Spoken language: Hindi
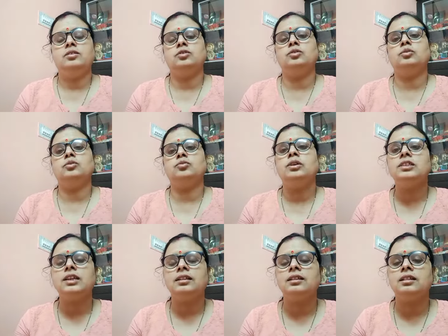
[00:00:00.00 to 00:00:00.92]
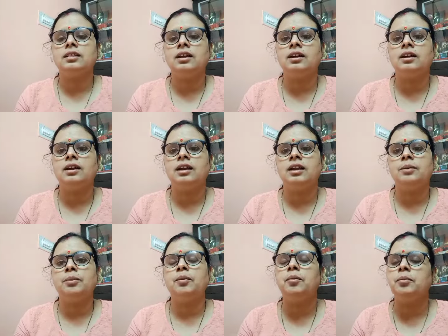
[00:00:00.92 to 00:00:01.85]
जो स्वच्छ आदत का
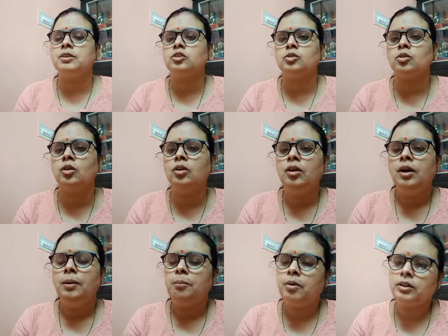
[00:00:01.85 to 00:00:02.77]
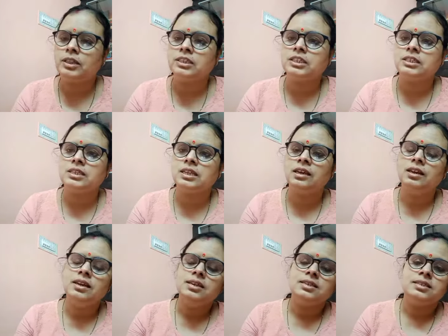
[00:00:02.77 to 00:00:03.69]
कार्यक्रम है वो बच्चों को बहुत अच्छे से
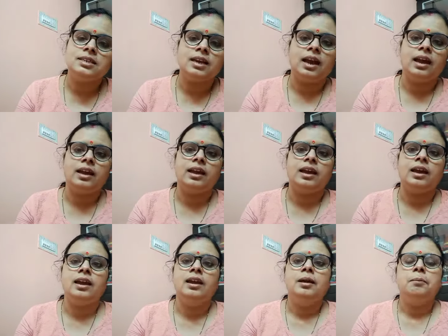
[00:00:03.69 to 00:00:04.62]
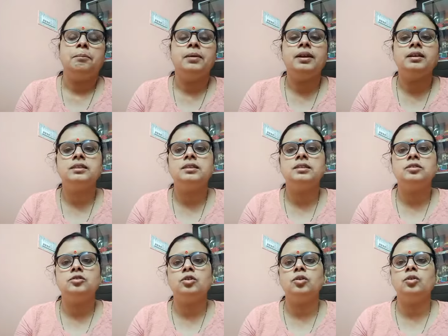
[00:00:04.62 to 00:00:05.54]
सिखाया गया है प्लस
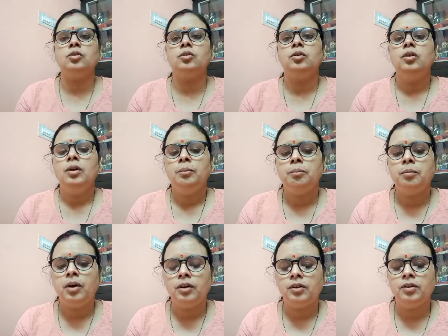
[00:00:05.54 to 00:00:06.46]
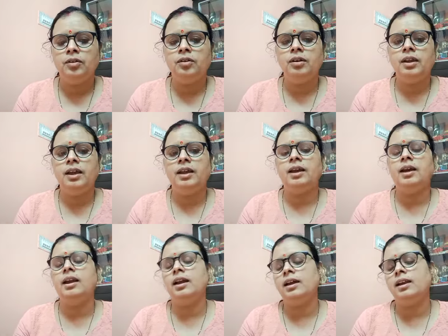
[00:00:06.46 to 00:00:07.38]
जो मॉड्यूल है
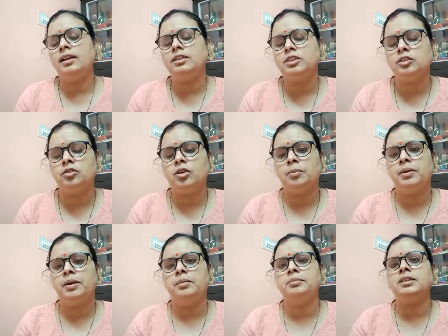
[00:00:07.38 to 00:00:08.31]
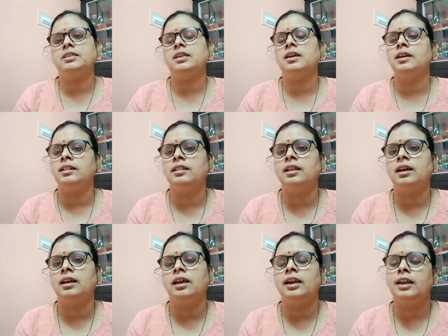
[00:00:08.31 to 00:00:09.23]
अलग अलग चीज़ों के बारे में जैसे गंदा
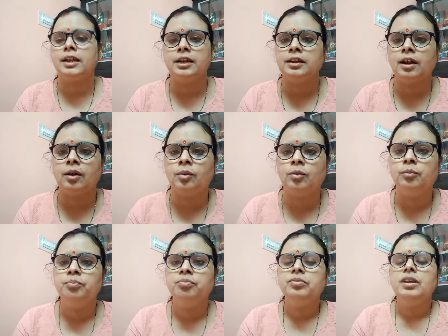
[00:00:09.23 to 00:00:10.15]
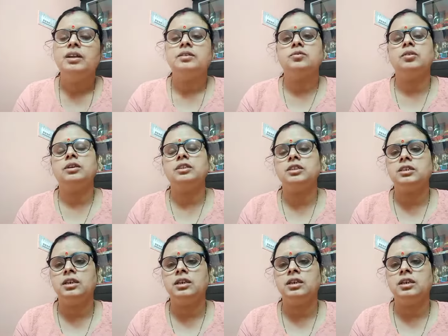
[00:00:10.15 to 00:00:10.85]
यानी कीटाणु स्वच्छ